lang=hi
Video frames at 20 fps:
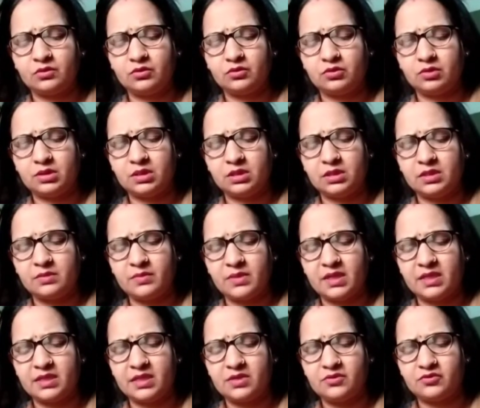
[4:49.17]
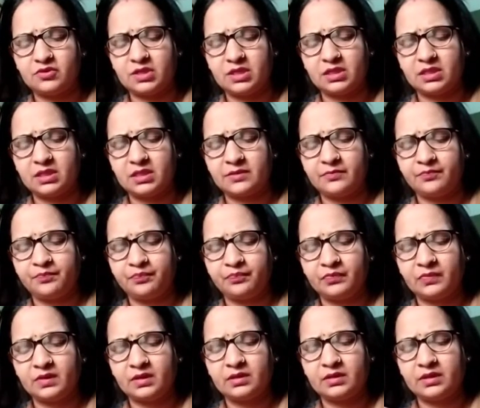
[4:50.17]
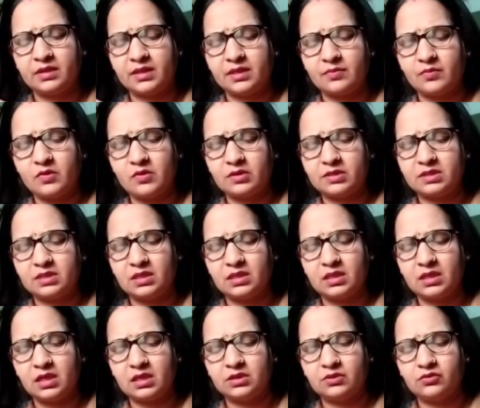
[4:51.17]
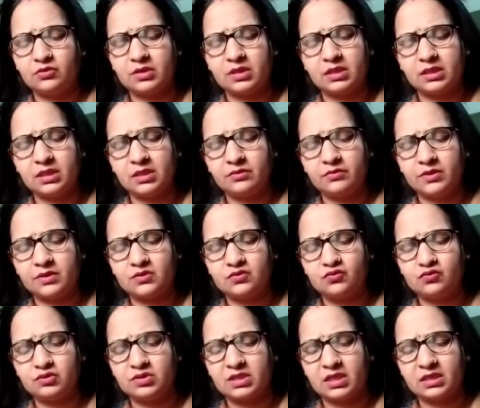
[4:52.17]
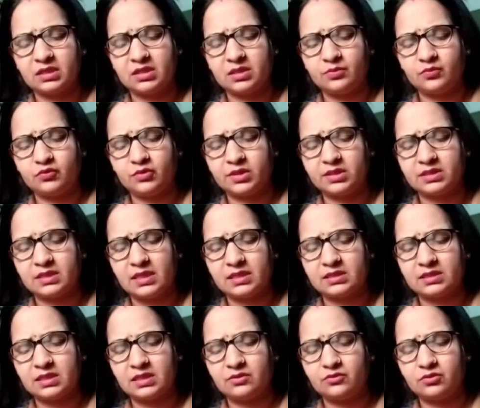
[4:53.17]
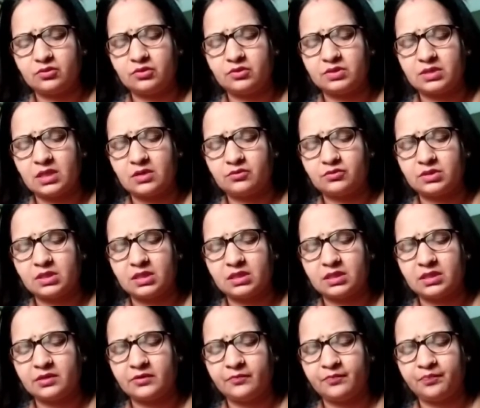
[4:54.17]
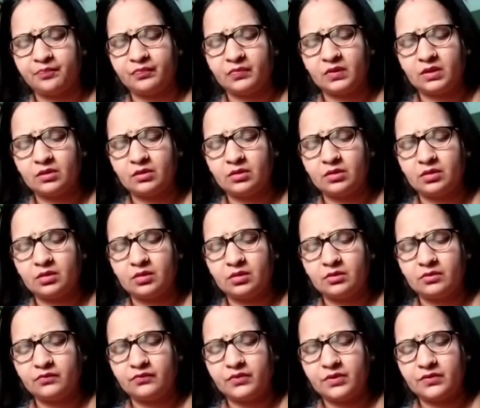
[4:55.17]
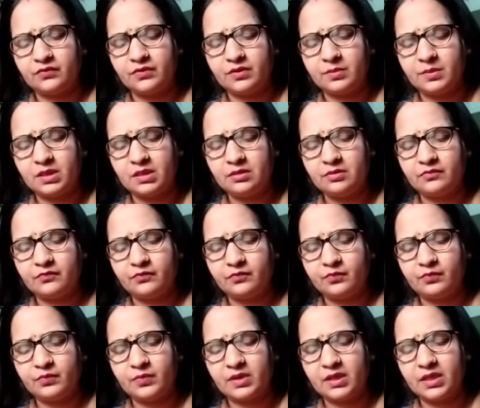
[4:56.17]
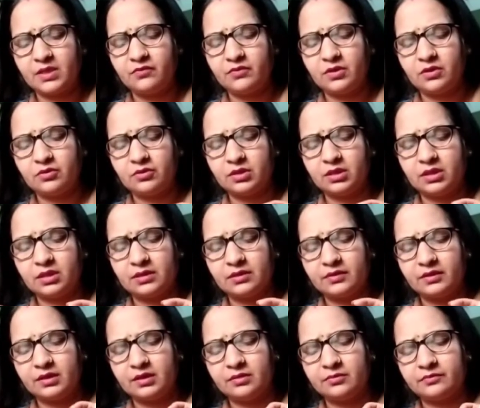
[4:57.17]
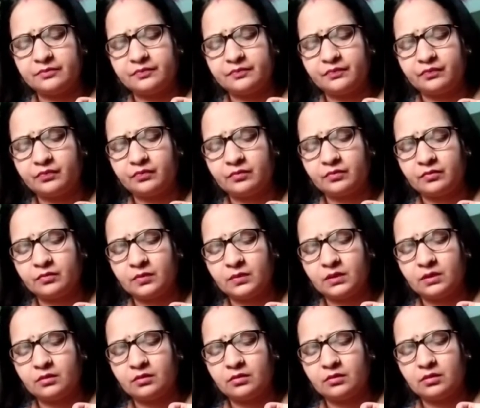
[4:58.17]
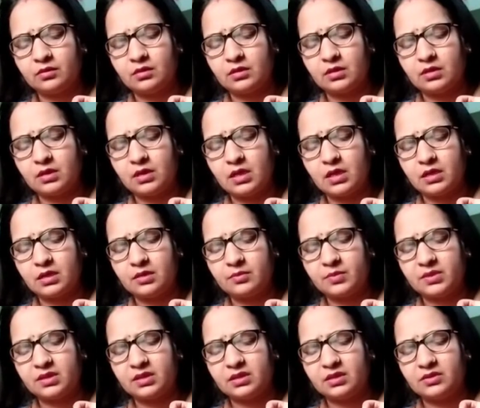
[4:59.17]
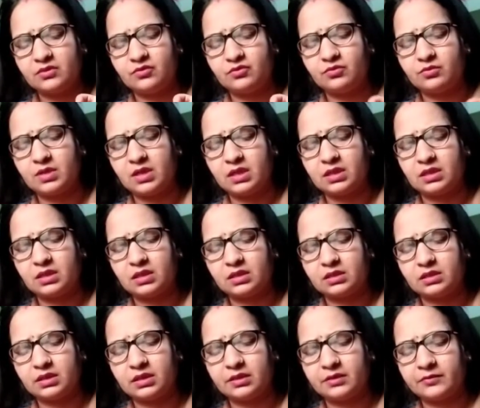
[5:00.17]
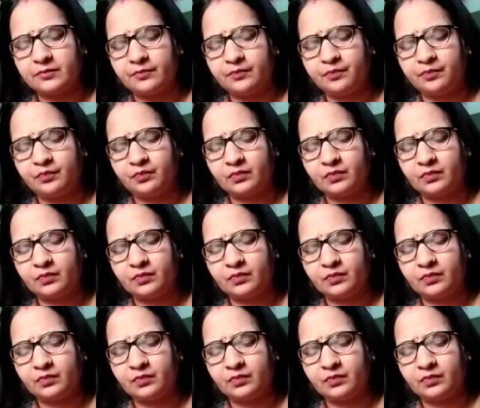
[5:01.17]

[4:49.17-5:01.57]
दो दो तीन तीन महीने हो जाते हैं नेल पॉलिश नहीं लगाती हूँ रहते हुए सूख जाते हैं पूरे साल साल दो दो साल हो जाते हैं फिर भी मैं बड़े हुए होते हैं लेकिन लगाना पता नहीं क्यों भारी लगता है